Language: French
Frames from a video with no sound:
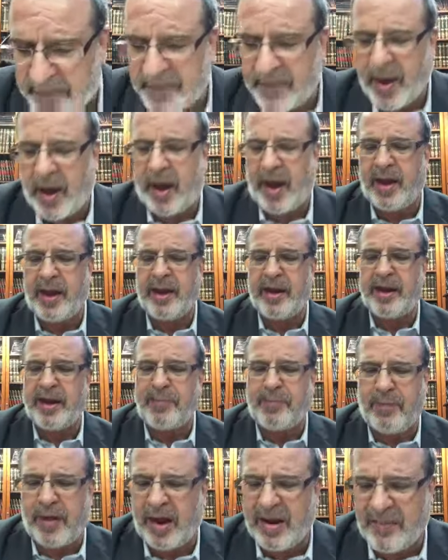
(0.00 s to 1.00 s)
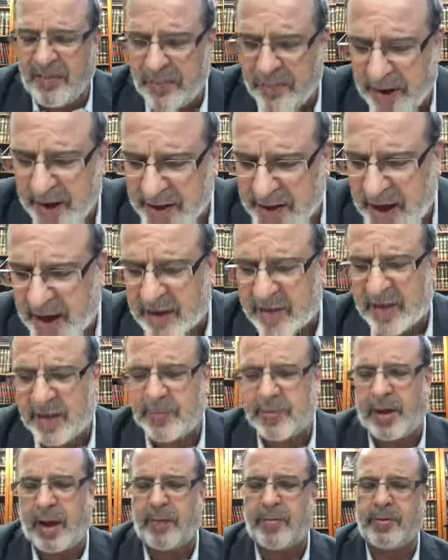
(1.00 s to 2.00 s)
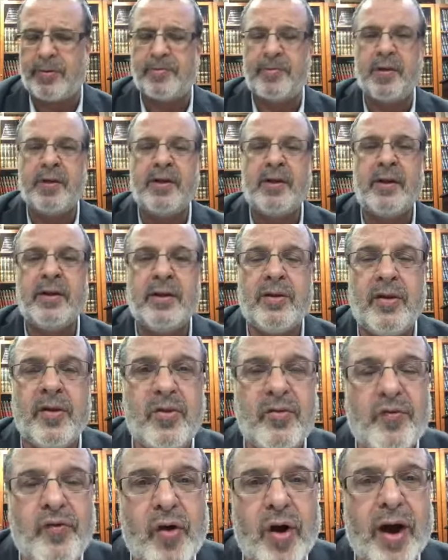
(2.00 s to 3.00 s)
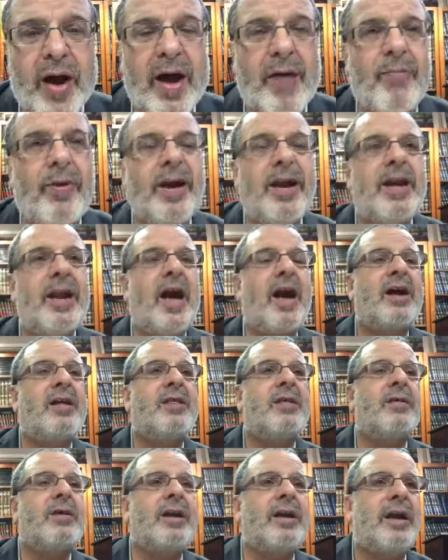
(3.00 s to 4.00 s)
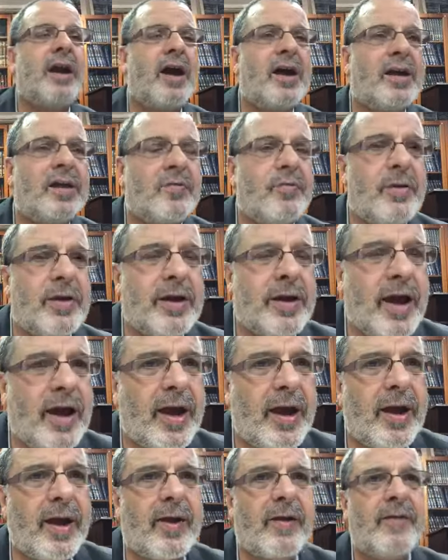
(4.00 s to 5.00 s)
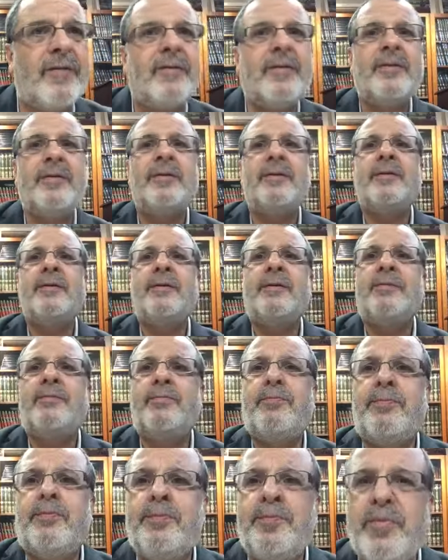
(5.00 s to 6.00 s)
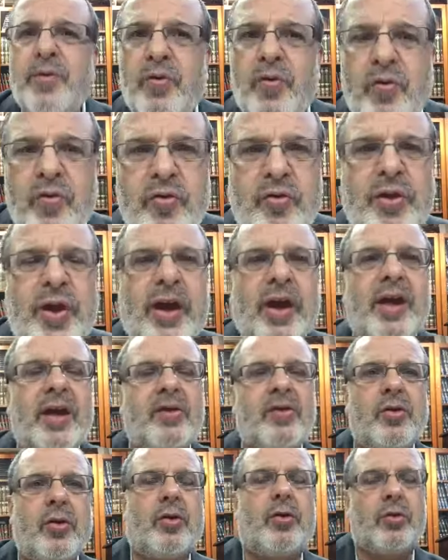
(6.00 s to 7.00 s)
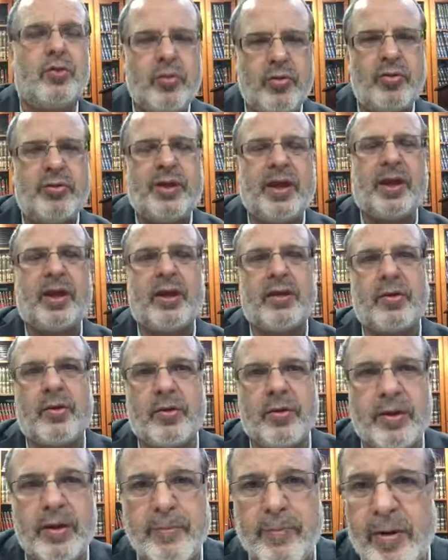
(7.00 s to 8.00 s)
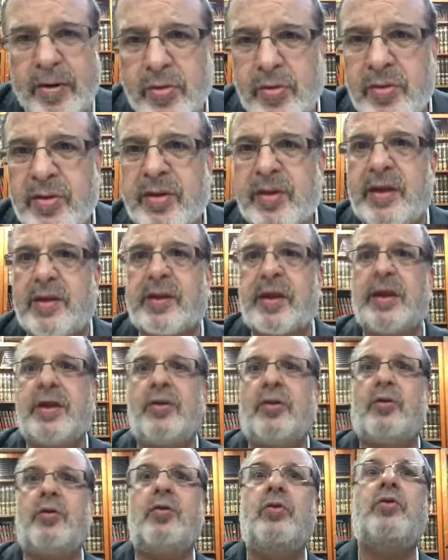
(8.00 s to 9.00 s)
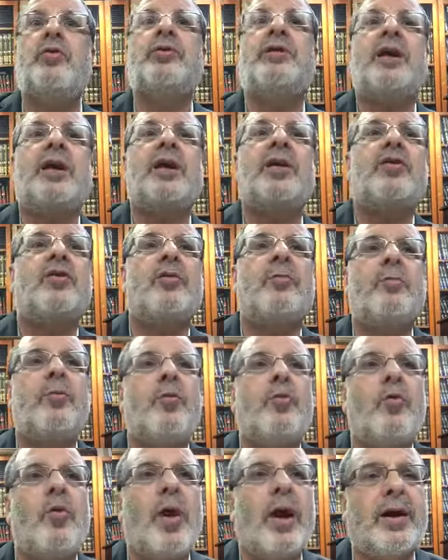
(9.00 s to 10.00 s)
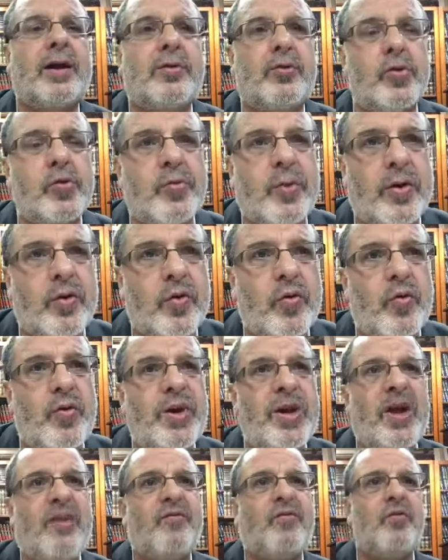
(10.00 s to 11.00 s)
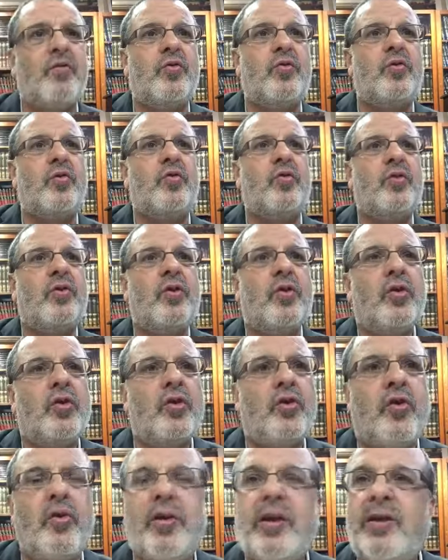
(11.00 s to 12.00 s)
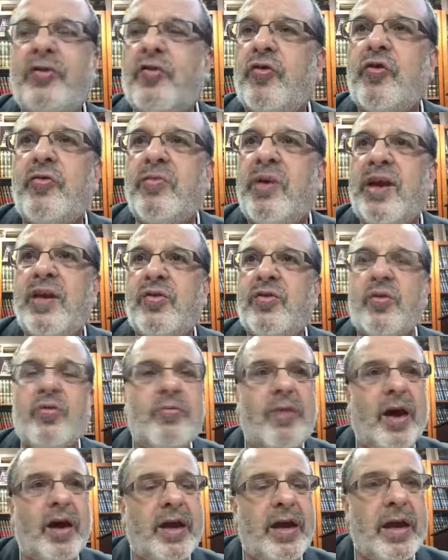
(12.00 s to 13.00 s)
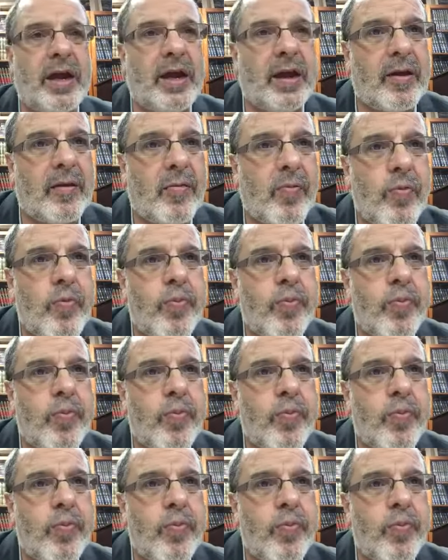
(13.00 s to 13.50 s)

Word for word: hein. il n'est pas, il va pas être acceptable. Une fois un rabbin, il a expliqué une des raisons, une des raisons, c'est pas juste cette raison, une des raisons pourquoi Kadosh Baruch il a voulu que l'être humain il se marie,